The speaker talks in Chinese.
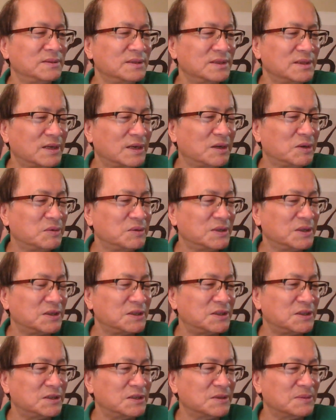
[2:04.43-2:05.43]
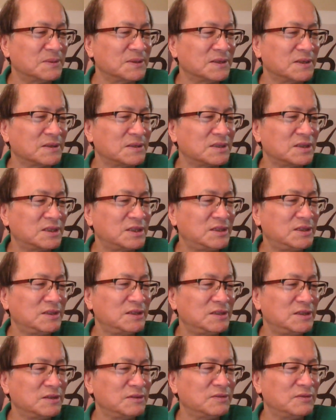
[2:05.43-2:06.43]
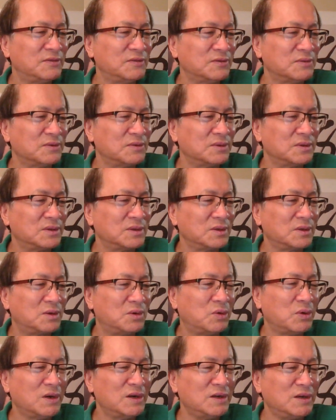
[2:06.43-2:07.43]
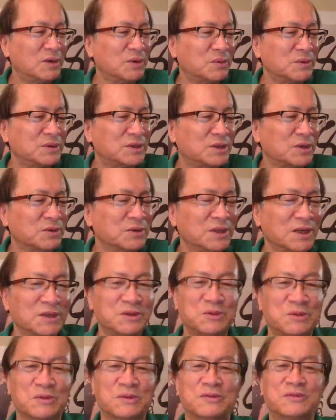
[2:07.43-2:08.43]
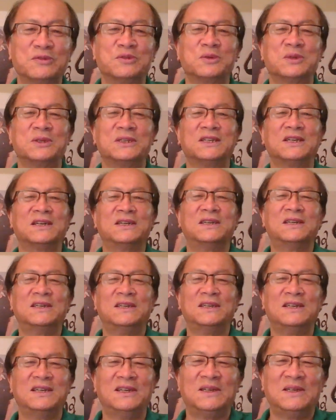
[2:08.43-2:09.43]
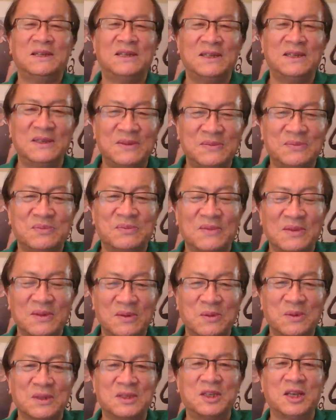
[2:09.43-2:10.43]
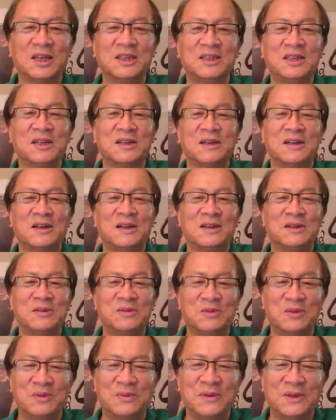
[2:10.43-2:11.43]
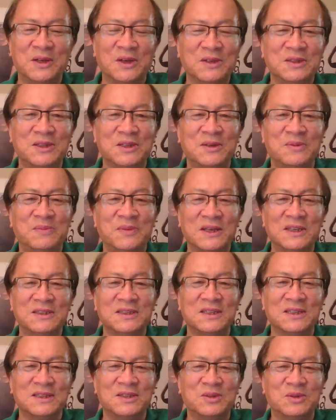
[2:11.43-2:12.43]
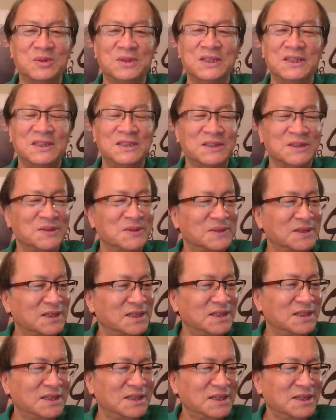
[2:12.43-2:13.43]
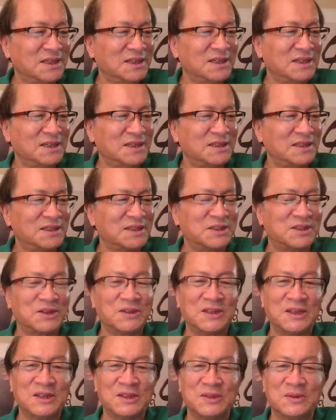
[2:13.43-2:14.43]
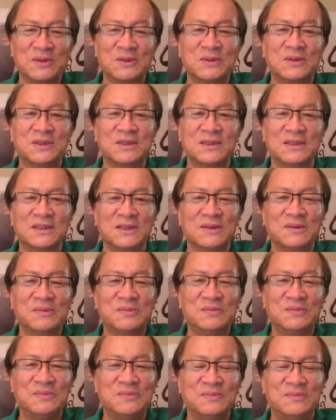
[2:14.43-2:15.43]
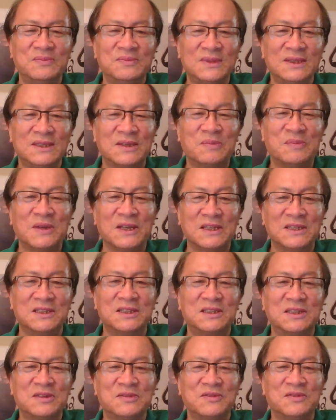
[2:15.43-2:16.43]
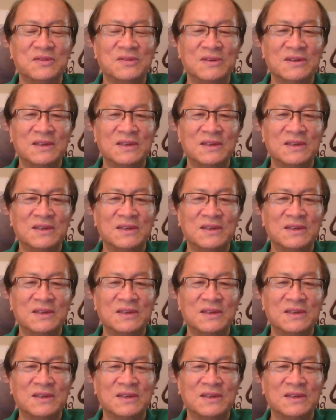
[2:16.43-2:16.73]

然后呢是什么呢？市政府宽沟招待所副所长。我猜测啊，我不了解北京的具体情况，这招待所就是这个，就北京政府